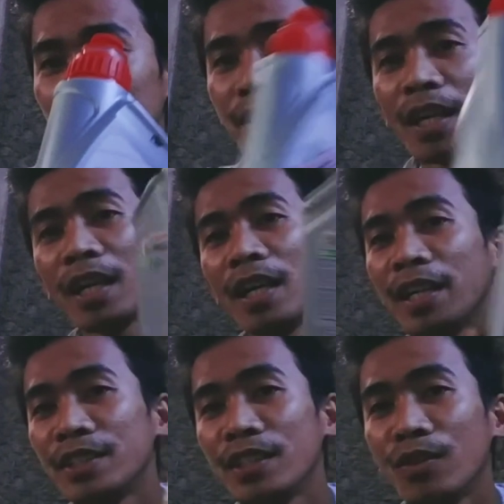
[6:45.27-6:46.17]
sa
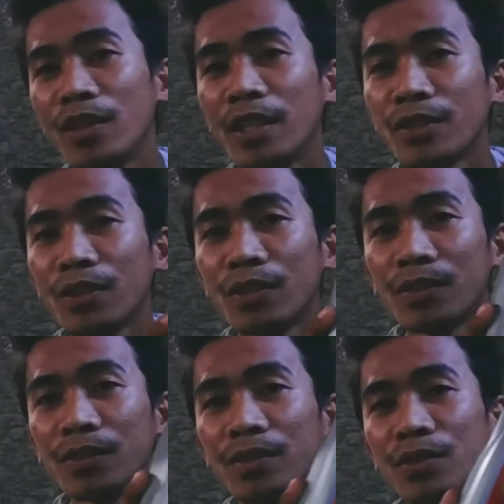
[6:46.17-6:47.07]
engine oil na to.
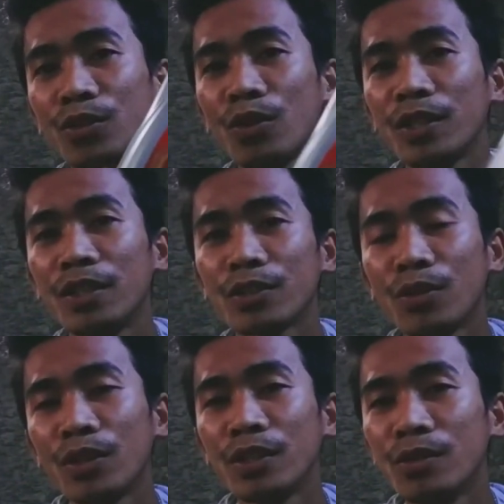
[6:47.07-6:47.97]
Solid na
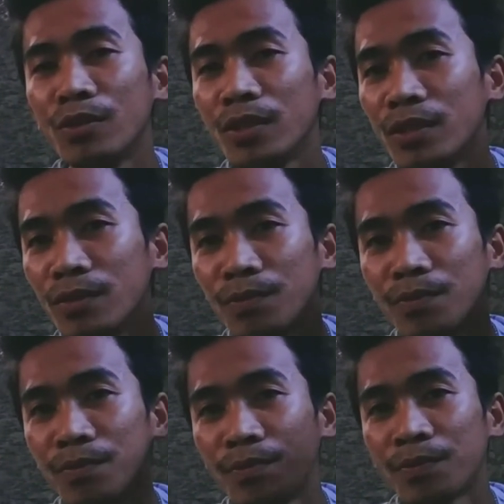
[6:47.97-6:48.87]
solid yung
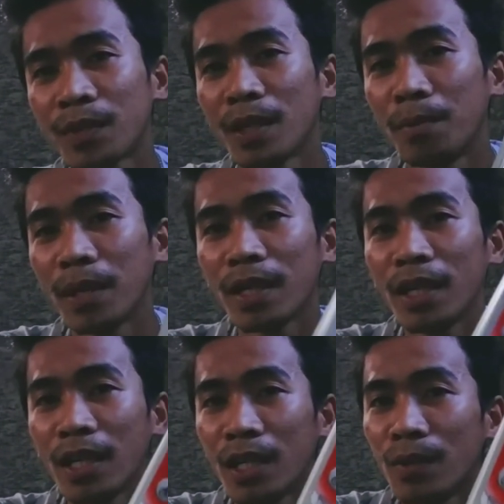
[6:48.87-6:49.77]

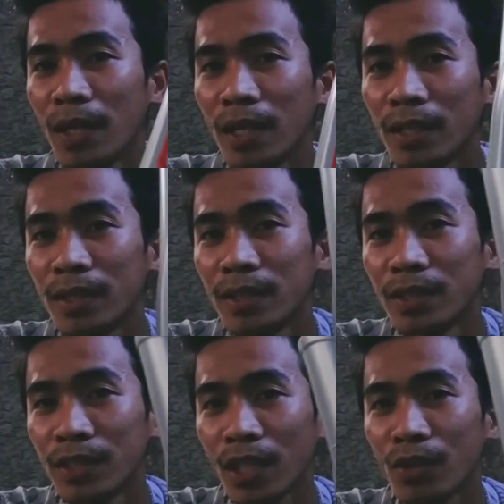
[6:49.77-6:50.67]
pagkakagawa.
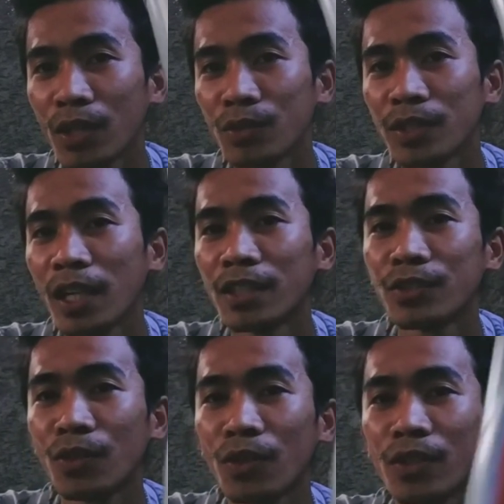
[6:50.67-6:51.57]
Shout out sa
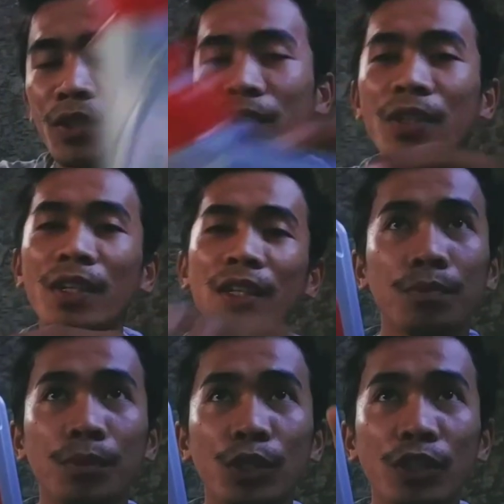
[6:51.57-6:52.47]
Castrol no.
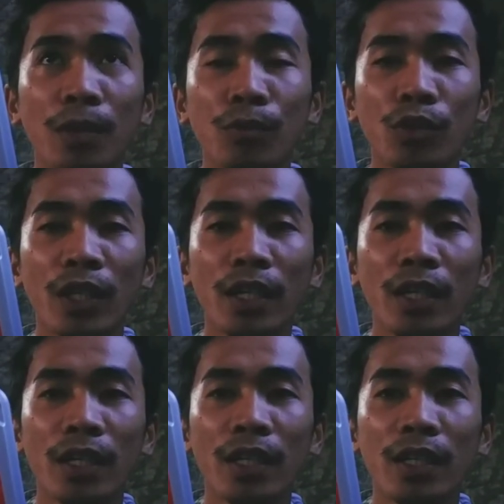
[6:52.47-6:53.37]
First time ko
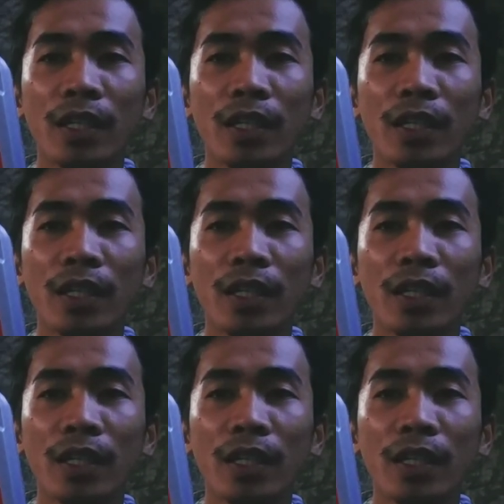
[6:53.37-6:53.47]
na